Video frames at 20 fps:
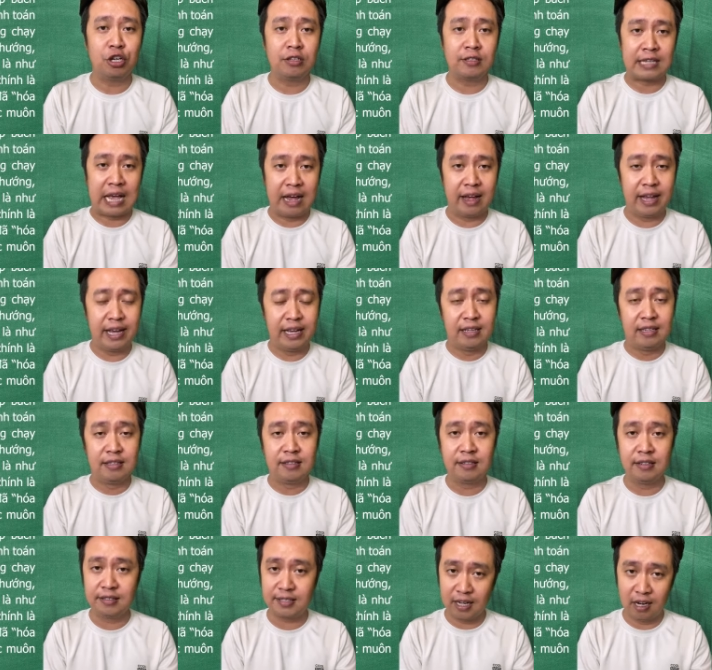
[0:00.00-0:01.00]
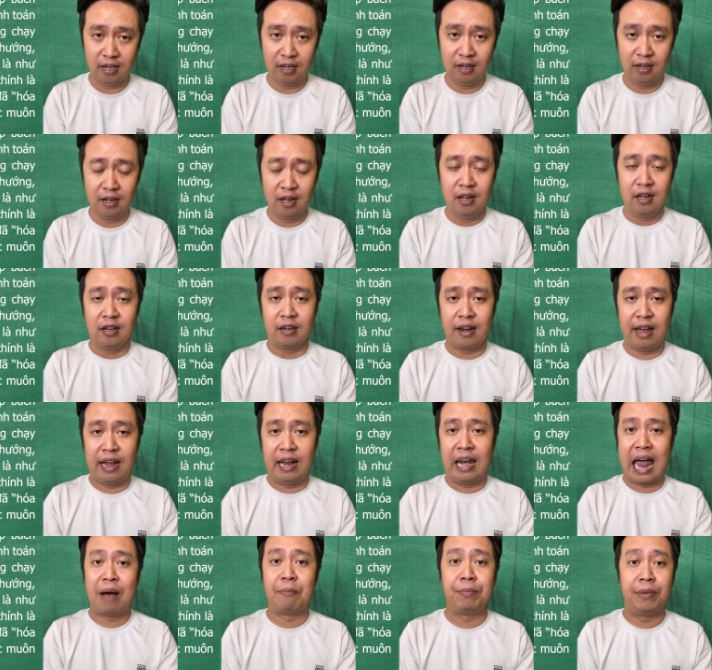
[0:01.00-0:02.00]
dáng hình xứ sở để
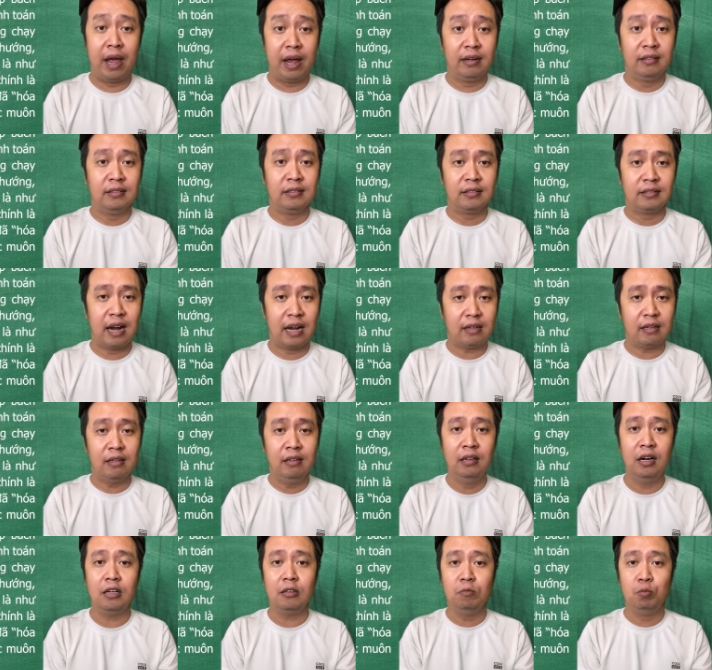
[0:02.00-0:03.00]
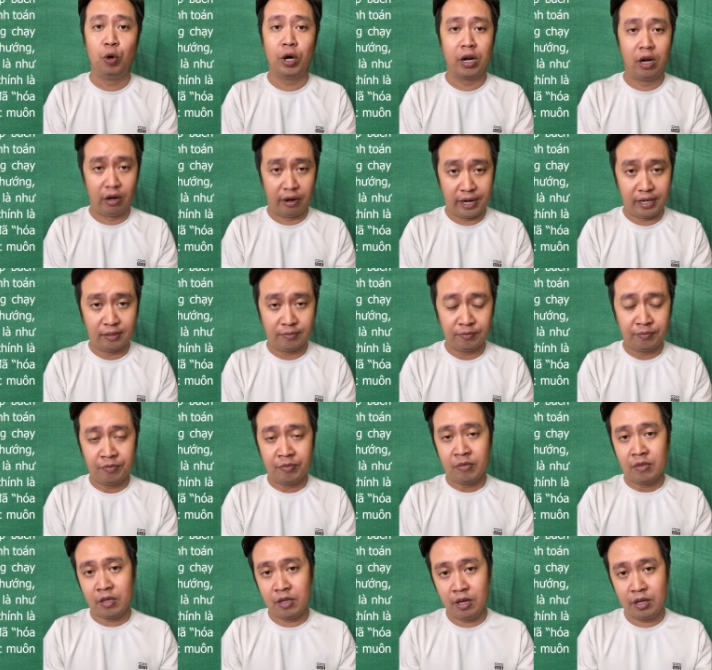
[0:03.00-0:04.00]
làm nên đất nước muôn đời
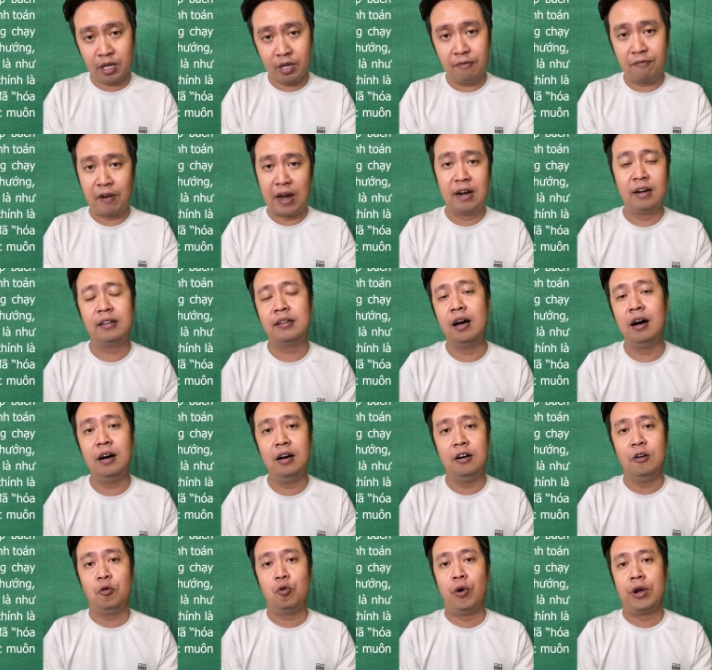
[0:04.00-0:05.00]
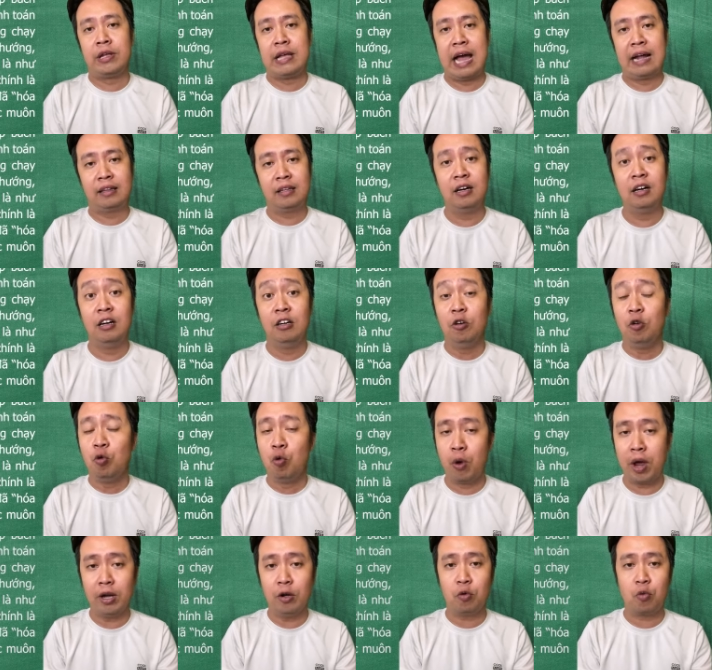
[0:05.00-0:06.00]
như những vần thơ của nhà thơ
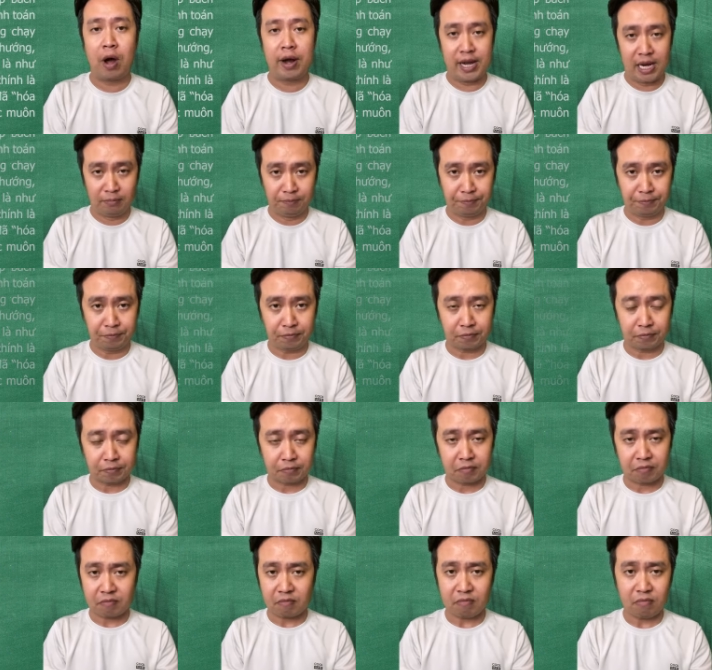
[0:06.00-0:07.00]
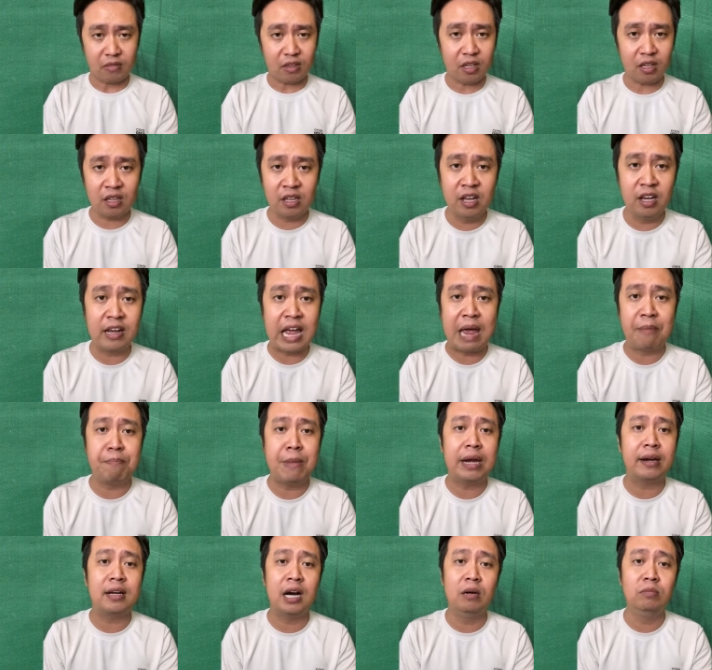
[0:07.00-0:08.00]
Nguyễn Qua Điểm. Nhưng em
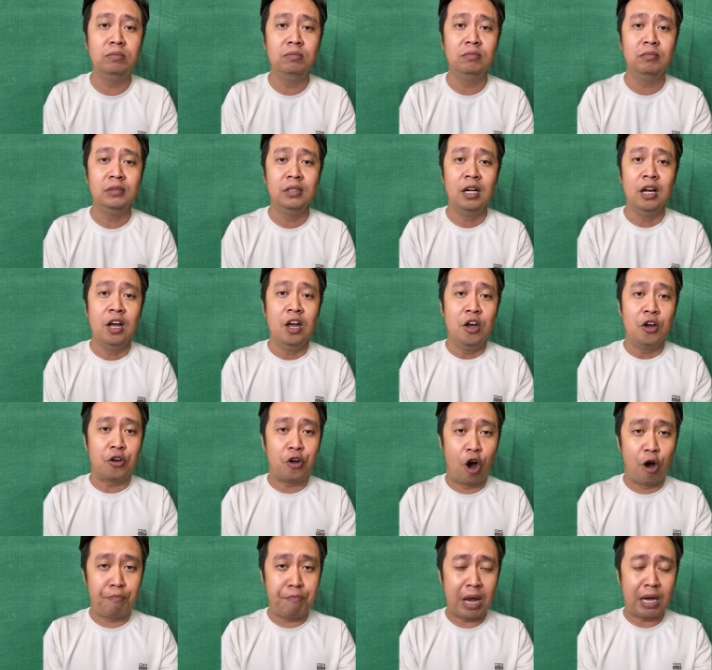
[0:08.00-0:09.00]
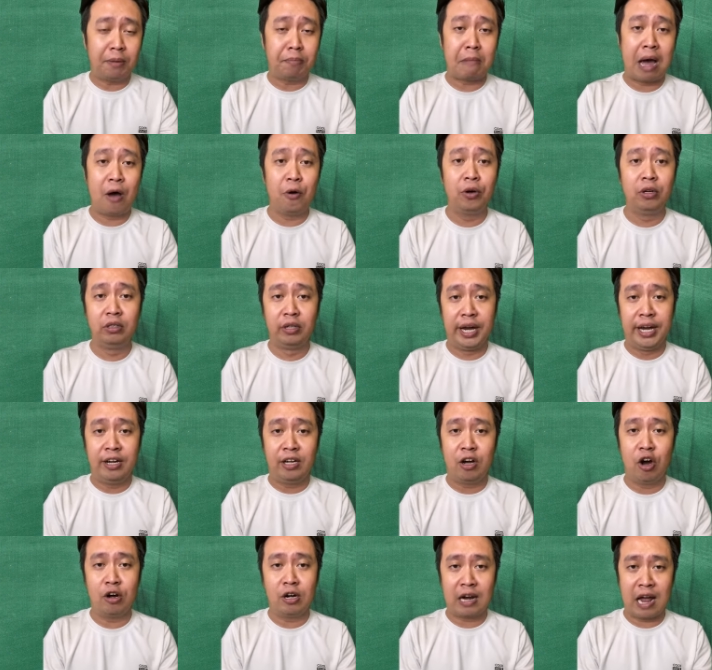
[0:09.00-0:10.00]
biết không, có biết bao người
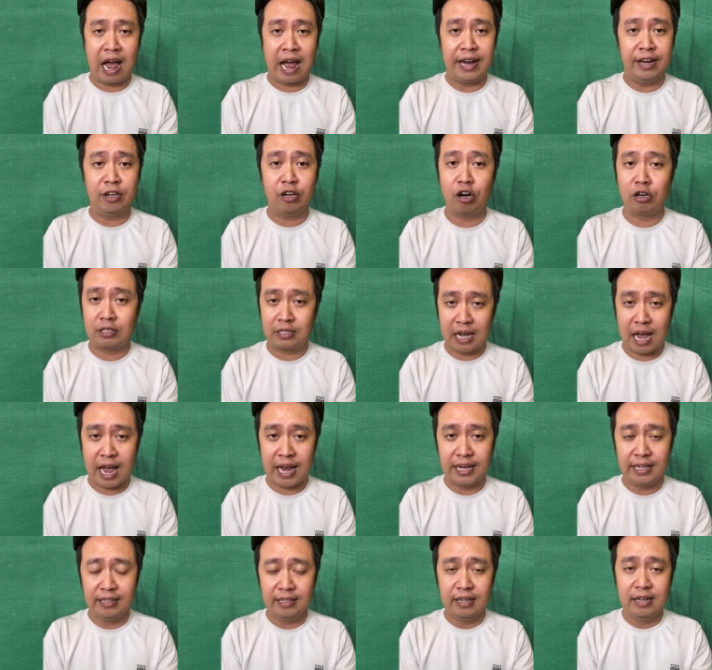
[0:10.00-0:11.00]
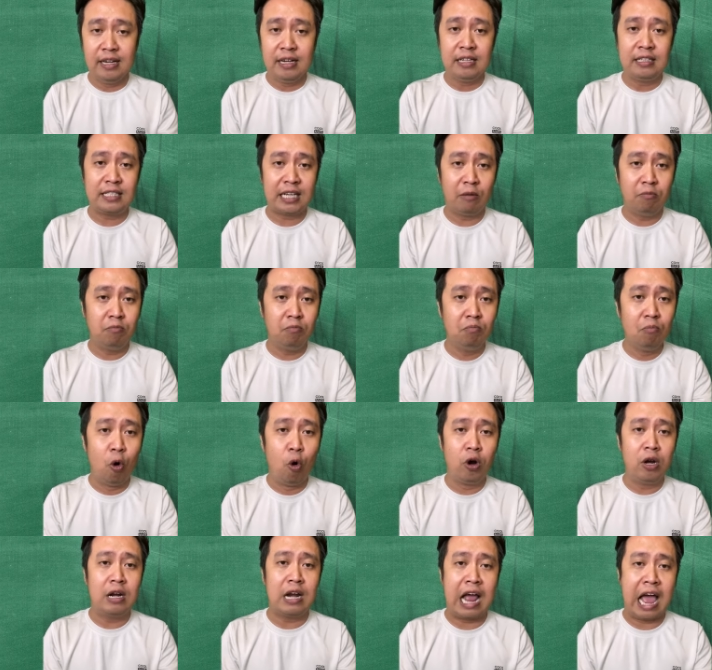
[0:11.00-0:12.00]
con gái, con trai trong
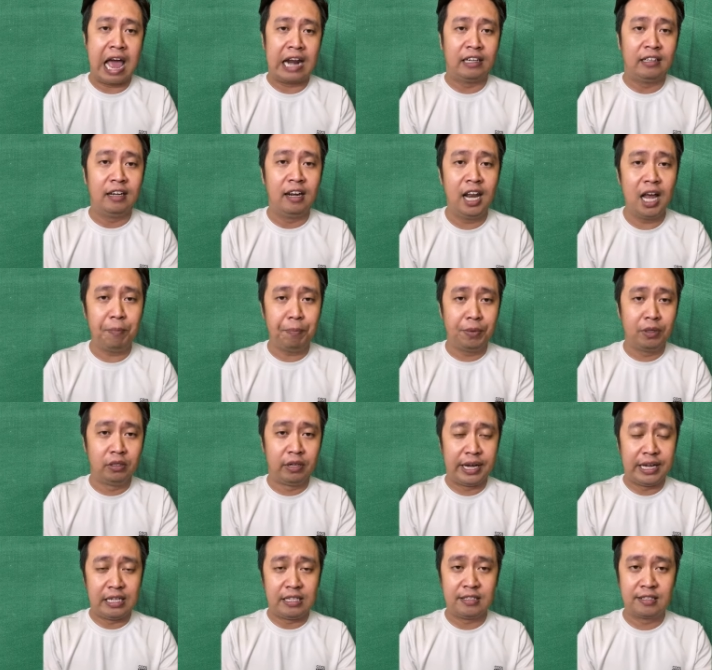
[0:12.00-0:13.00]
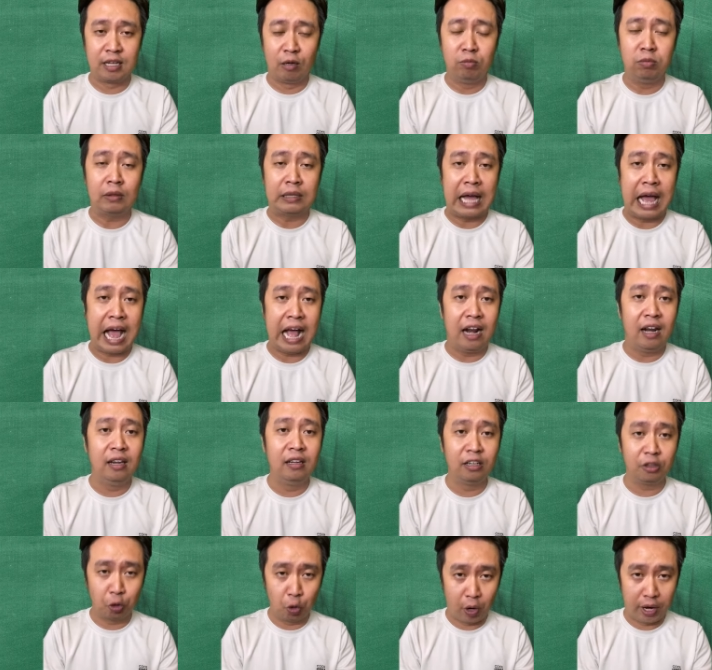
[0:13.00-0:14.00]
4.000 lớp người giống ta
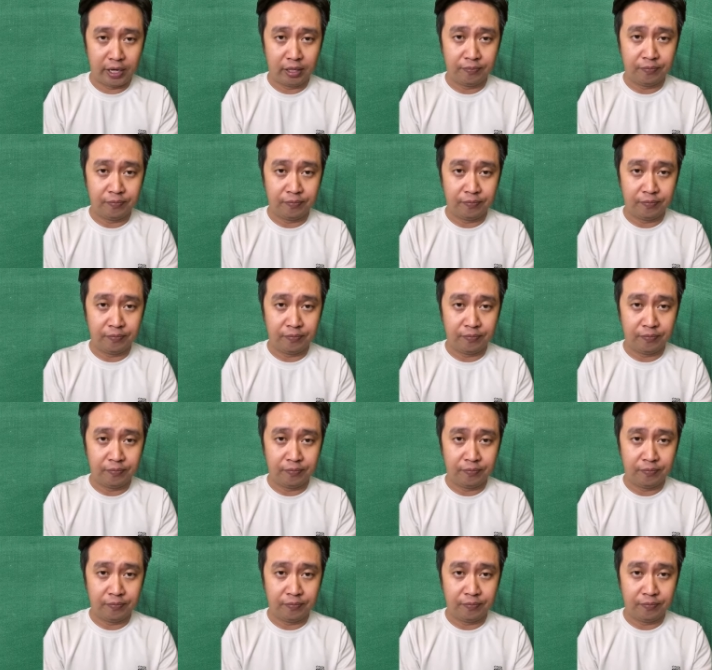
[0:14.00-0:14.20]
lứa tuổi,